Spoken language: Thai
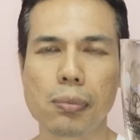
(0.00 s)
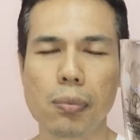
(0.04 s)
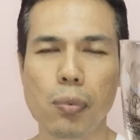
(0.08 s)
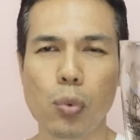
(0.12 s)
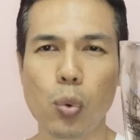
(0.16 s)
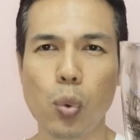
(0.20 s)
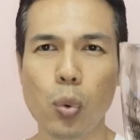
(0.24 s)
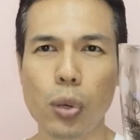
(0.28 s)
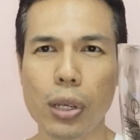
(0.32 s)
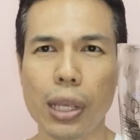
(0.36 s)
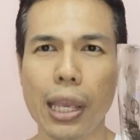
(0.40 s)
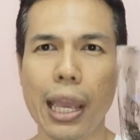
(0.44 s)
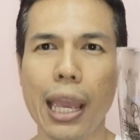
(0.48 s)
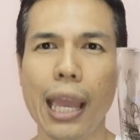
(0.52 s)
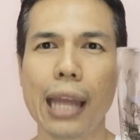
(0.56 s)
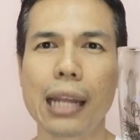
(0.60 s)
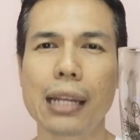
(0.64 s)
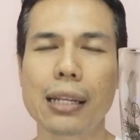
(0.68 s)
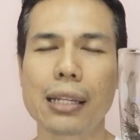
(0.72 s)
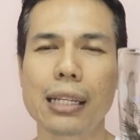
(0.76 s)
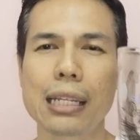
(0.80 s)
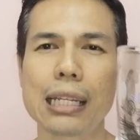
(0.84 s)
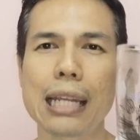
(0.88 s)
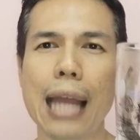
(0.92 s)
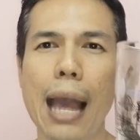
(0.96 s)
ลูกเกด
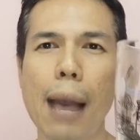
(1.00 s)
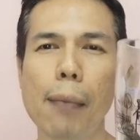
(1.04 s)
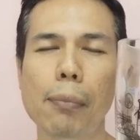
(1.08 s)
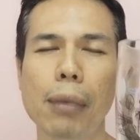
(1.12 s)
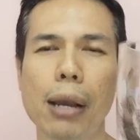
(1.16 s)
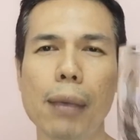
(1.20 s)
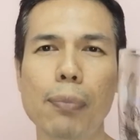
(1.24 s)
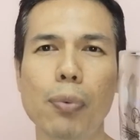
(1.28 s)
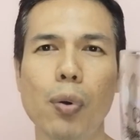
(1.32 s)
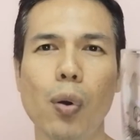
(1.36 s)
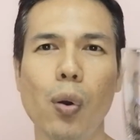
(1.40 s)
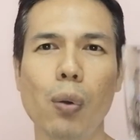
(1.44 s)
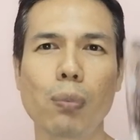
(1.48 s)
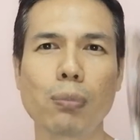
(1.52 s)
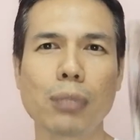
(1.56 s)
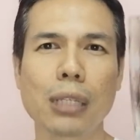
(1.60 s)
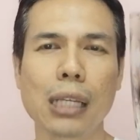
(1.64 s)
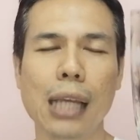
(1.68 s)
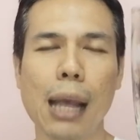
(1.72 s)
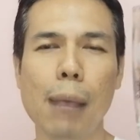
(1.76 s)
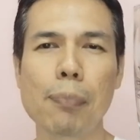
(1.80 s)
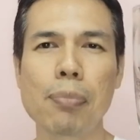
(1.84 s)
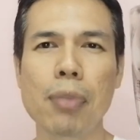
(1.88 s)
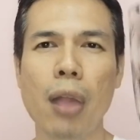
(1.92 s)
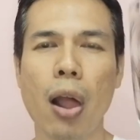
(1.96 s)
สีดำครับผม
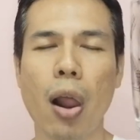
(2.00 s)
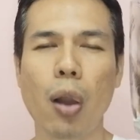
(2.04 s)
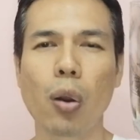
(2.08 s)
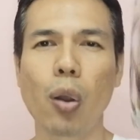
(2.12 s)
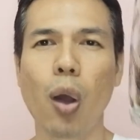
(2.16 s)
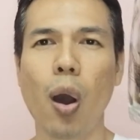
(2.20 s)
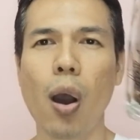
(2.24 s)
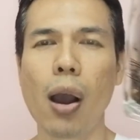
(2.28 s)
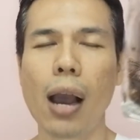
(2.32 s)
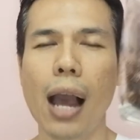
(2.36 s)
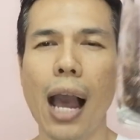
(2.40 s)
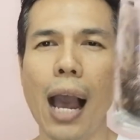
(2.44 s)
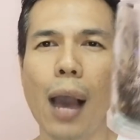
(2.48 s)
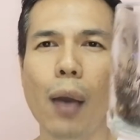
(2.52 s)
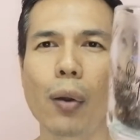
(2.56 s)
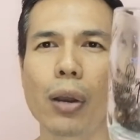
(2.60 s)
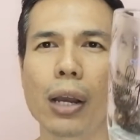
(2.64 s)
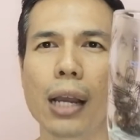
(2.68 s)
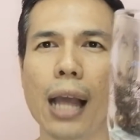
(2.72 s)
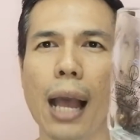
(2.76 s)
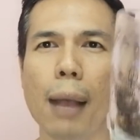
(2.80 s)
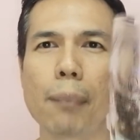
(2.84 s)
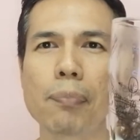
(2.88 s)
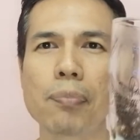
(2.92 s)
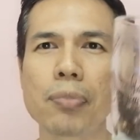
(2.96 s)
นี่ครับลองเอา
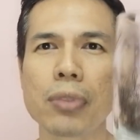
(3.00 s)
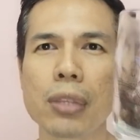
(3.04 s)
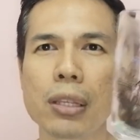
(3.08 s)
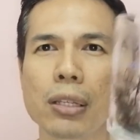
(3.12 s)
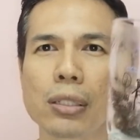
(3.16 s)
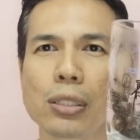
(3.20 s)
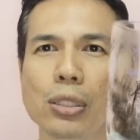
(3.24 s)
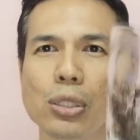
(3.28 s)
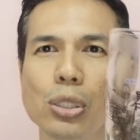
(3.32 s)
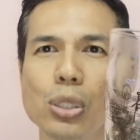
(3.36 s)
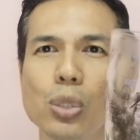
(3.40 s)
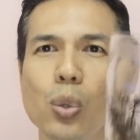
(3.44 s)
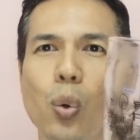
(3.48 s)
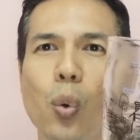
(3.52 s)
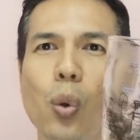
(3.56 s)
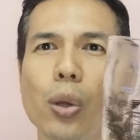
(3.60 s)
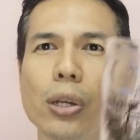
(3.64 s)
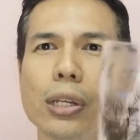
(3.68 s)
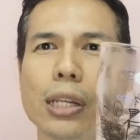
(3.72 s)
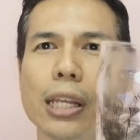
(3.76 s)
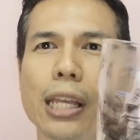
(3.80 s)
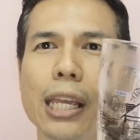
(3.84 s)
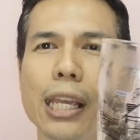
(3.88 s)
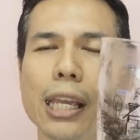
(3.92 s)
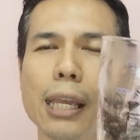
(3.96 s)
นะครับสูต
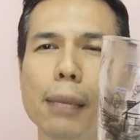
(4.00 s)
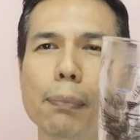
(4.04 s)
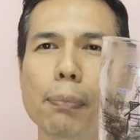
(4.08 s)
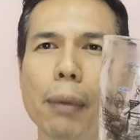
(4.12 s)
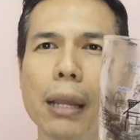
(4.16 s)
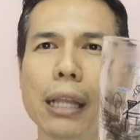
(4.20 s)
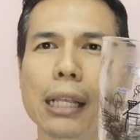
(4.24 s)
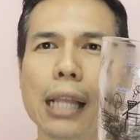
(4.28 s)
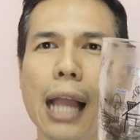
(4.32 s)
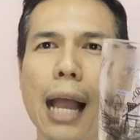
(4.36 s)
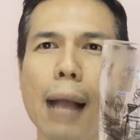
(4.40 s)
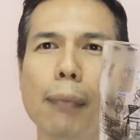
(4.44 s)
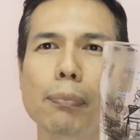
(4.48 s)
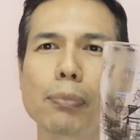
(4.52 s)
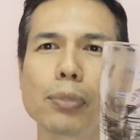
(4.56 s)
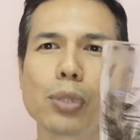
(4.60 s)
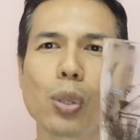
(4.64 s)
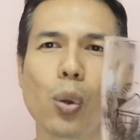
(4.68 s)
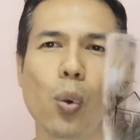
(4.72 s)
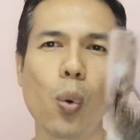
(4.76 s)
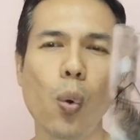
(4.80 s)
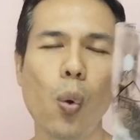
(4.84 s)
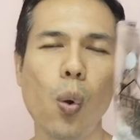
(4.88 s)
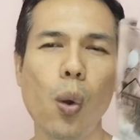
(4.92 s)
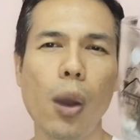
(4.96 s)
รนี้ไปทำ
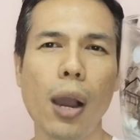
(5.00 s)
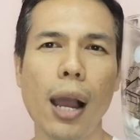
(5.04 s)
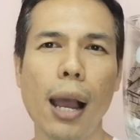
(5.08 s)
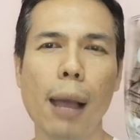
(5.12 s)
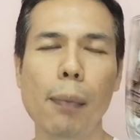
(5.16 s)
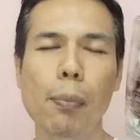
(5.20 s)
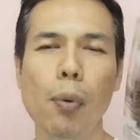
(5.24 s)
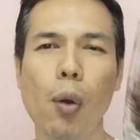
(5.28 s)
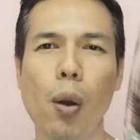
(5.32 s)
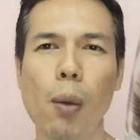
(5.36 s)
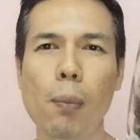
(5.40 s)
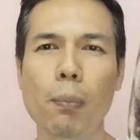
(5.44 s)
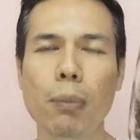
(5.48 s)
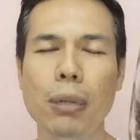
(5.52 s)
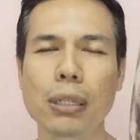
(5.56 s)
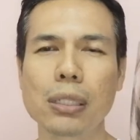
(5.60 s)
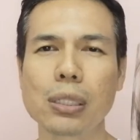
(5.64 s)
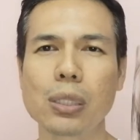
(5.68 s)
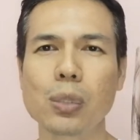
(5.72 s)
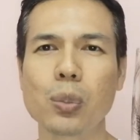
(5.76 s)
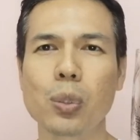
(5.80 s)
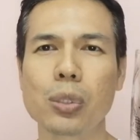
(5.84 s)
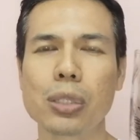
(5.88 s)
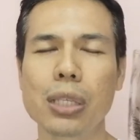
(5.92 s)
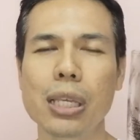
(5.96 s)
ดูครับผมเป็น
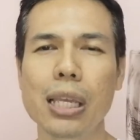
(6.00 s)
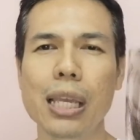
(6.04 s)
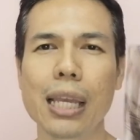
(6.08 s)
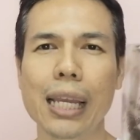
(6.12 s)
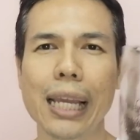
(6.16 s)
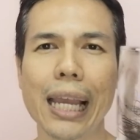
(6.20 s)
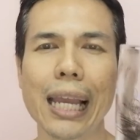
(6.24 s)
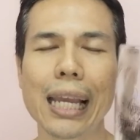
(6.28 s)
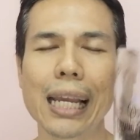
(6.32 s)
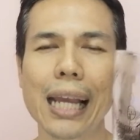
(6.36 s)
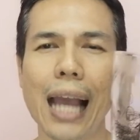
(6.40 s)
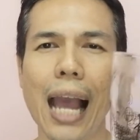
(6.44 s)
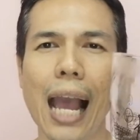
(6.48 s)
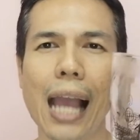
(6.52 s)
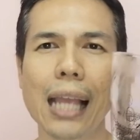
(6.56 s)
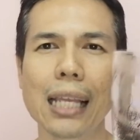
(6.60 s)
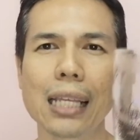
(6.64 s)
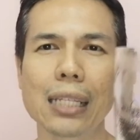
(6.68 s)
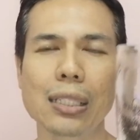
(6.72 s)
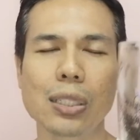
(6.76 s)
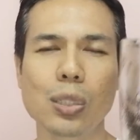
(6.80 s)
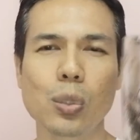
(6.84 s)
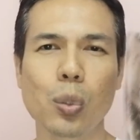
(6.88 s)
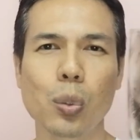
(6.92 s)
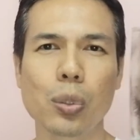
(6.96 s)
สูตรที่ง่ายๆ
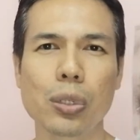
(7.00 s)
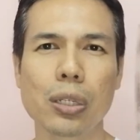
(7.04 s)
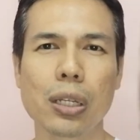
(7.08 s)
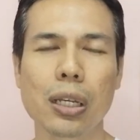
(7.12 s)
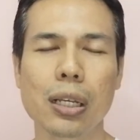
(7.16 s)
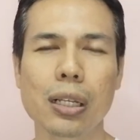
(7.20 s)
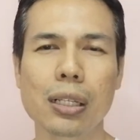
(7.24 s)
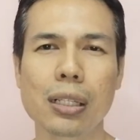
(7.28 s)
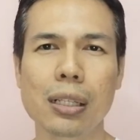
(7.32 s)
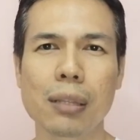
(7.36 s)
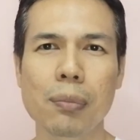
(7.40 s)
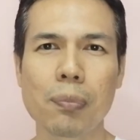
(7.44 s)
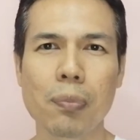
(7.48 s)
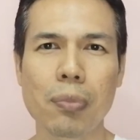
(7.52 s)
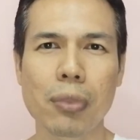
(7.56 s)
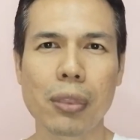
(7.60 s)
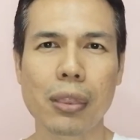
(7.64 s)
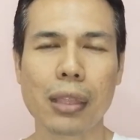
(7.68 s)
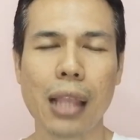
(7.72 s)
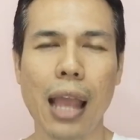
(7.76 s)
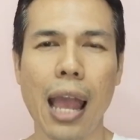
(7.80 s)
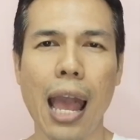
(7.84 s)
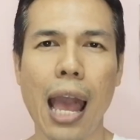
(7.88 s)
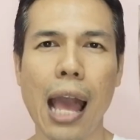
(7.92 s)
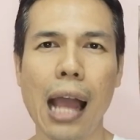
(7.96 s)
อีกสูตรหนึ่ง
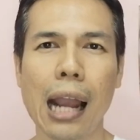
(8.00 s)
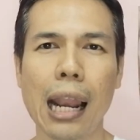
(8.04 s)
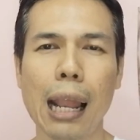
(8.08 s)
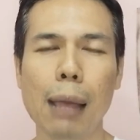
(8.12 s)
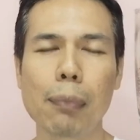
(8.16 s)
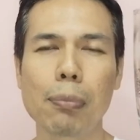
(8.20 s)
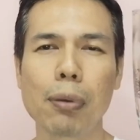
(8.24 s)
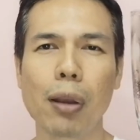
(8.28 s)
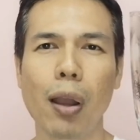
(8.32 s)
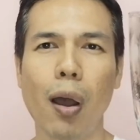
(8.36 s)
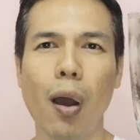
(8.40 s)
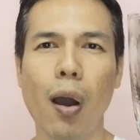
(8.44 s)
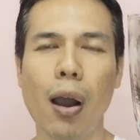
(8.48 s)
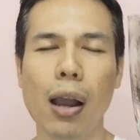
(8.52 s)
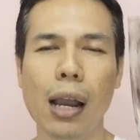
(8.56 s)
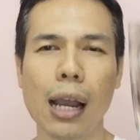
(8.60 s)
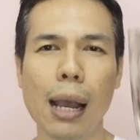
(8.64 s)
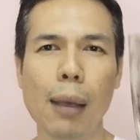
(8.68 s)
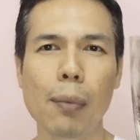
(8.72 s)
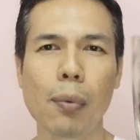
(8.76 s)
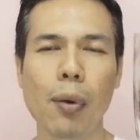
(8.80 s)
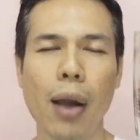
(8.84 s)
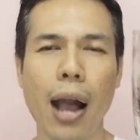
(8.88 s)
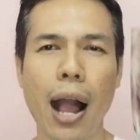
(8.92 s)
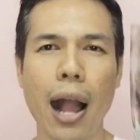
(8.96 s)
แต่รับรองค
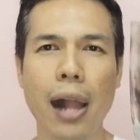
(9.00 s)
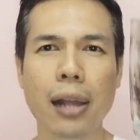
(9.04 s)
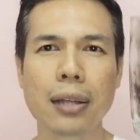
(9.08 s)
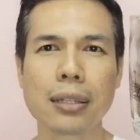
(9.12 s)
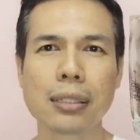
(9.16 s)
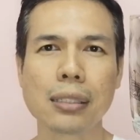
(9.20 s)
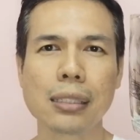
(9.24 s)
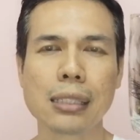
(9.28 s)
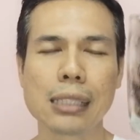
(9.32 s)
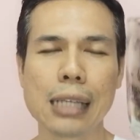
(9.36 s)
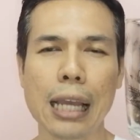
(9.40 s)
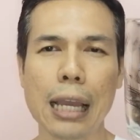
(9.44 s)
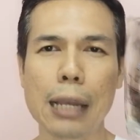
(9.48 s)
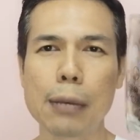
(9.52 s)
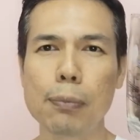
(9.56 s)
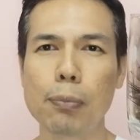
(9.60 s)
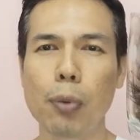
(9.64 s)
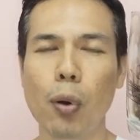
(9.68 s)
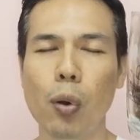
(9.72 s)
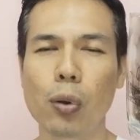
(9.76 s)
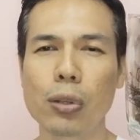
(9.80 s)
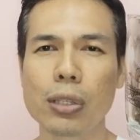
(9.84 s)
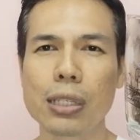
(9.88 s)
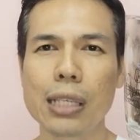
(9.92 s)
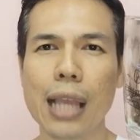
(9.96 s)
รับว่าเห็น
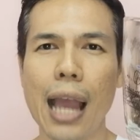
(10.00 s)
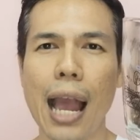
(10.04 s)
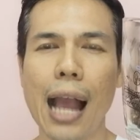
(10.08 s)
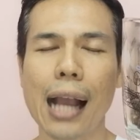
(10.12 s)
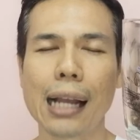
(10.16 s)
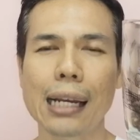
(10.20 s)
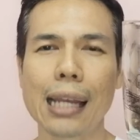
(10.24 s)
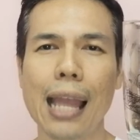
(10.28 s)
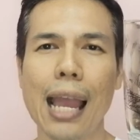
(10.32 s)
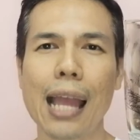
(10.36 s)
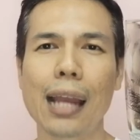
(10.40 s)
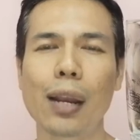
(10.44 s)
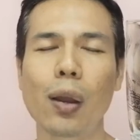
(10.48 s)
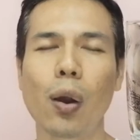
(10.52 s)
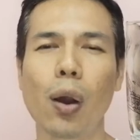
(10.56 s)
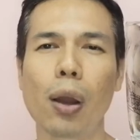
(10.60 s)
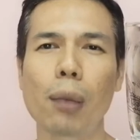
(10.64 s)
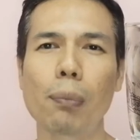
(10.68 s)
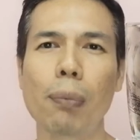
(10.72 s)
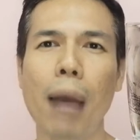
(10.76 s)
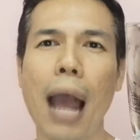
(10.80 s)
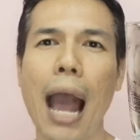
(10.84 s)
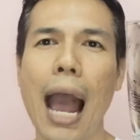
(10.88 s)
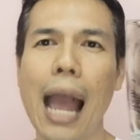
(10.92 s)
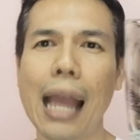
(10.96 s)
ผลอย่างแน่นอน
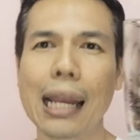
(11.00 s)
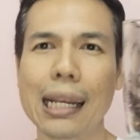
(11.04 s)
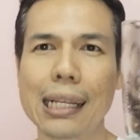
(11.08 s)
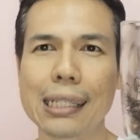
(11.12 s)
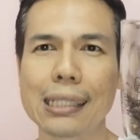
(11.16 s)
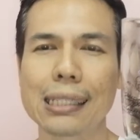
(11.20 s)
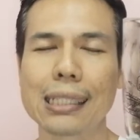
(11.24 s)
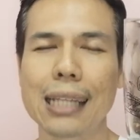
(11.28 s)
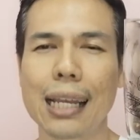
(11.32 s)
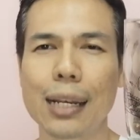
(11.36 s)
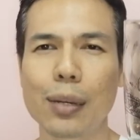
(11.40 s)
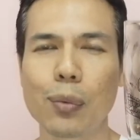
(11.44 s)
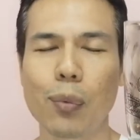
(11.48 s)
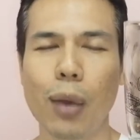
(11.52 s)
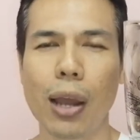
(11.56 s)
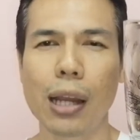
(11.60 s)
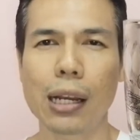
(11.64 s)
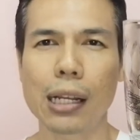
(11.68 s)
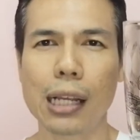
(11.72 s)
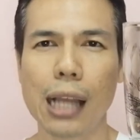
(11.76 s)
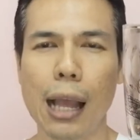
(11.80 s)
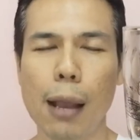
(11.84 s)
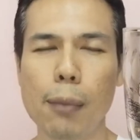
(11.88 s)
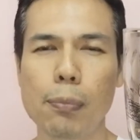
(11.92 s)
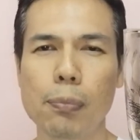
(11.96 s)
ภายในเจ็ดวัน
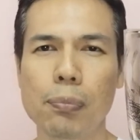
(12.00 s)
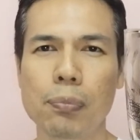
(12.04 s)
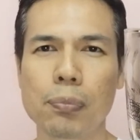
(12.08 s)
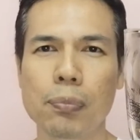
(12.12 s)
ครับ